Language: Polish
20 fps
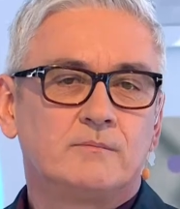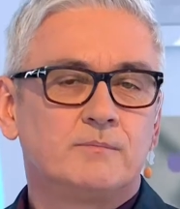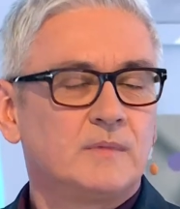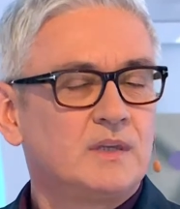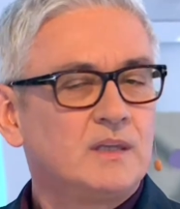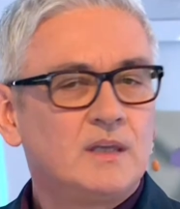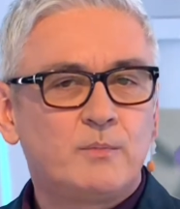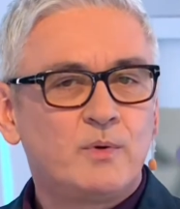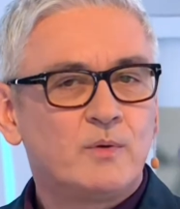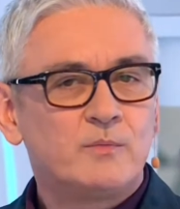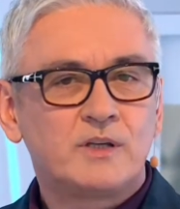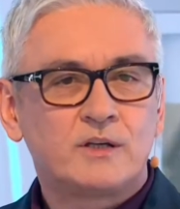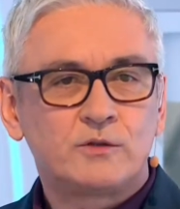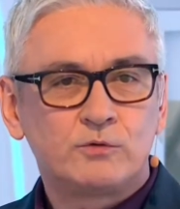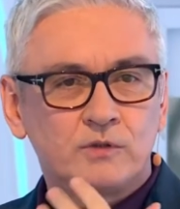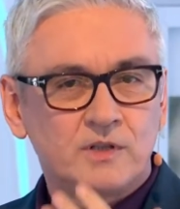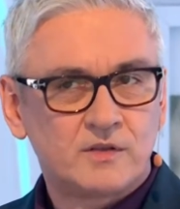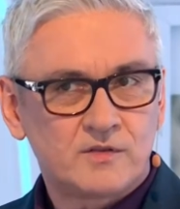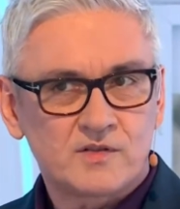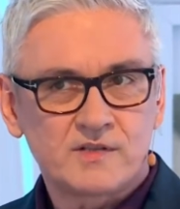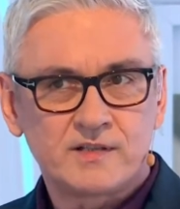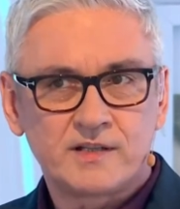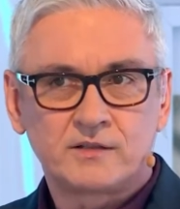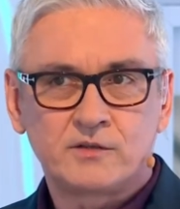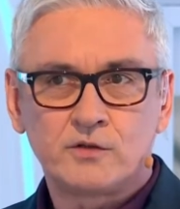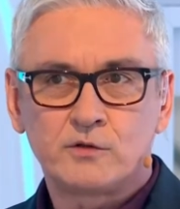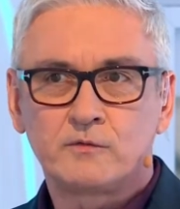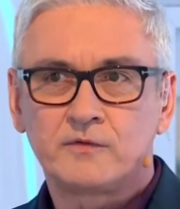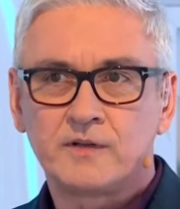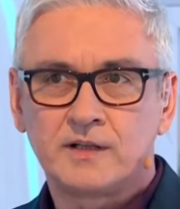nie pomnę, który to z
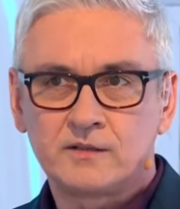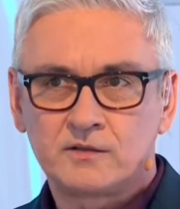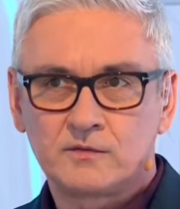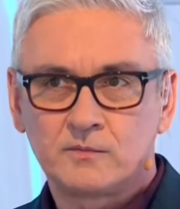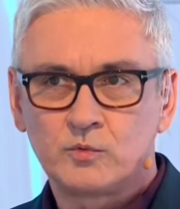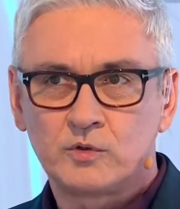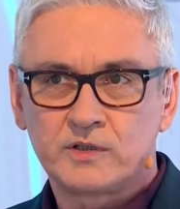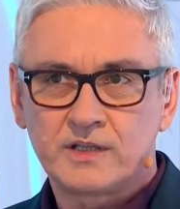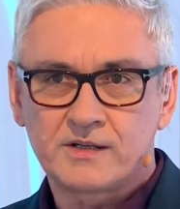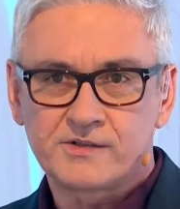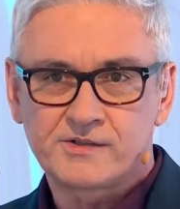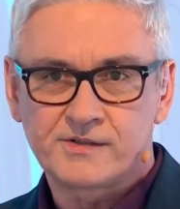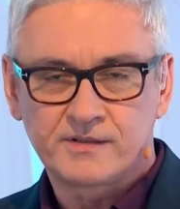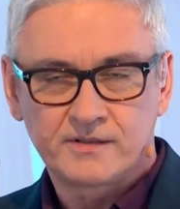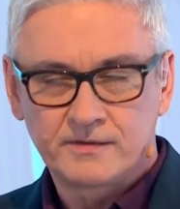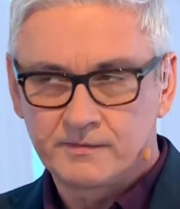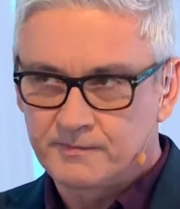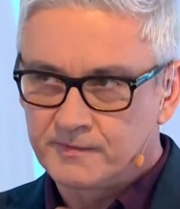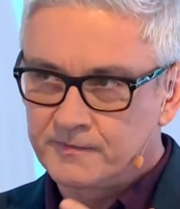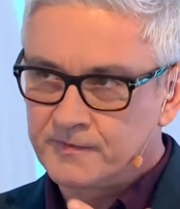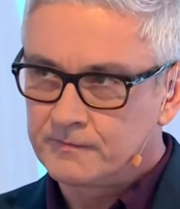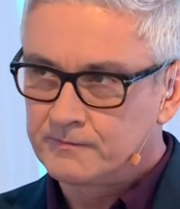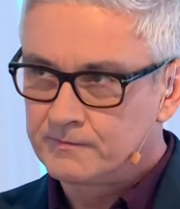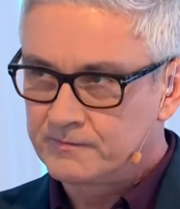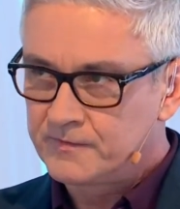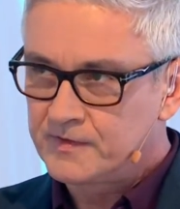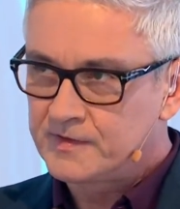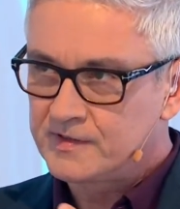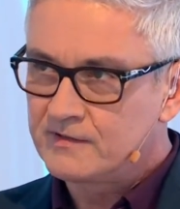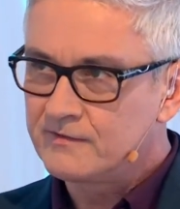lektorów, ale to było tak, że
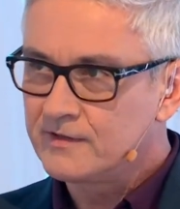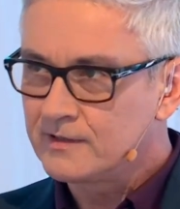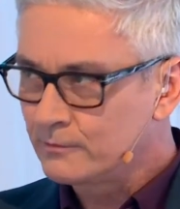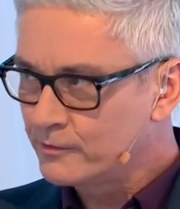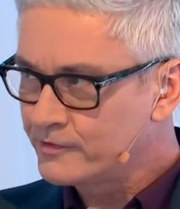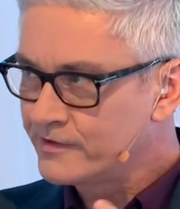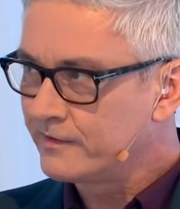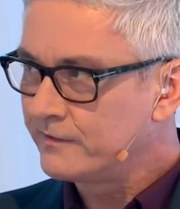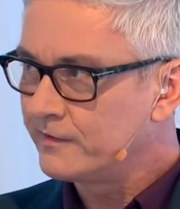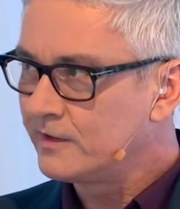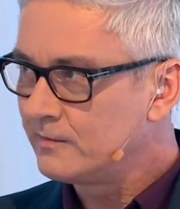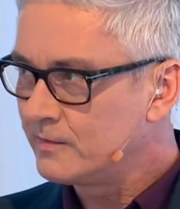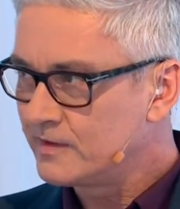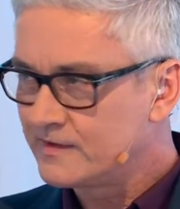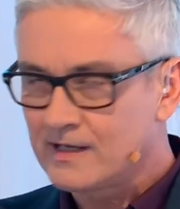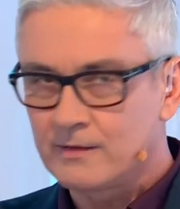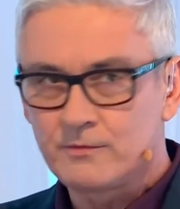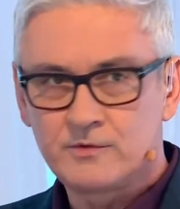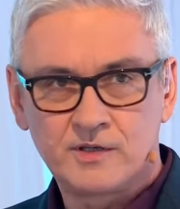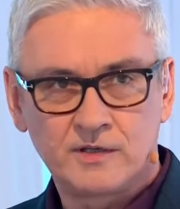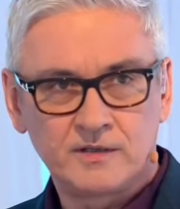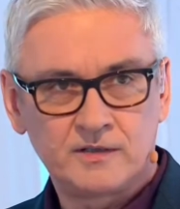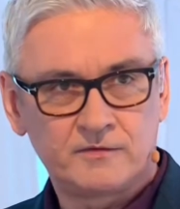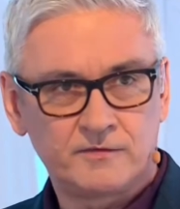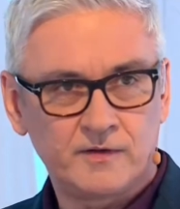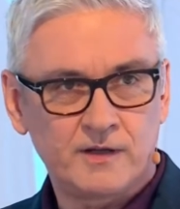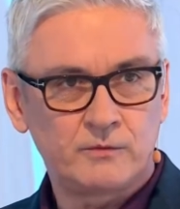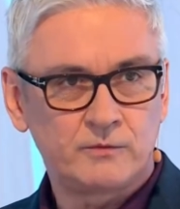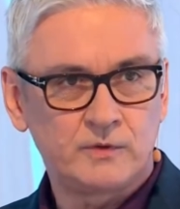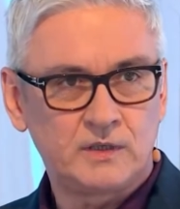festiwal Różne Filmy cały dzień
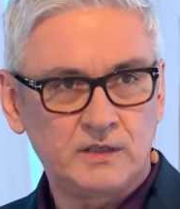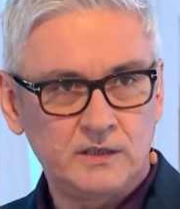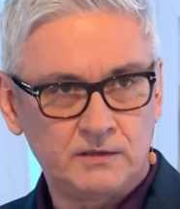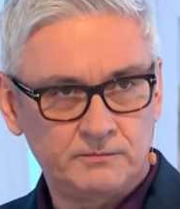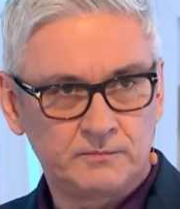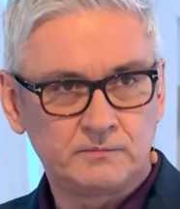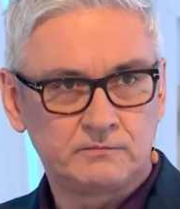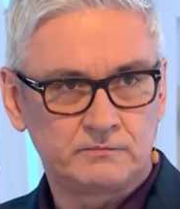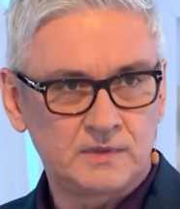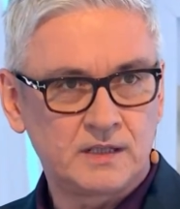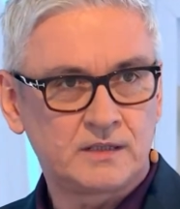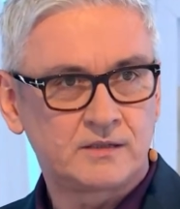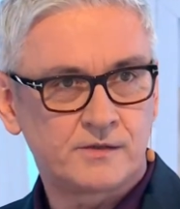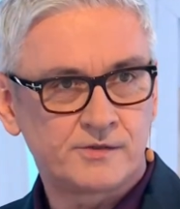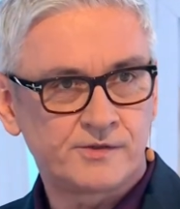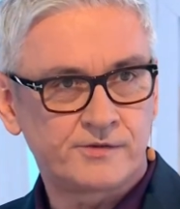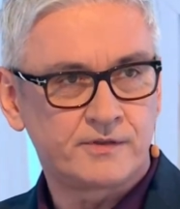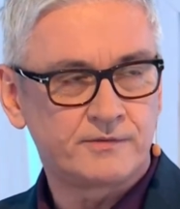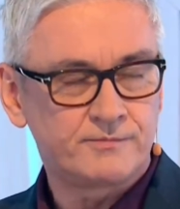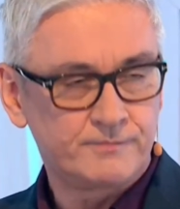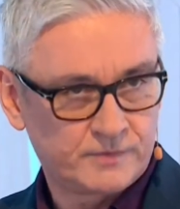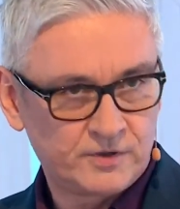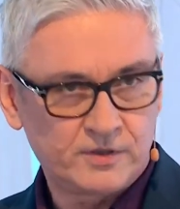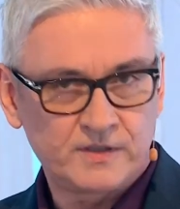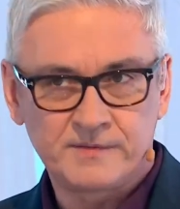trwał i lektorzy się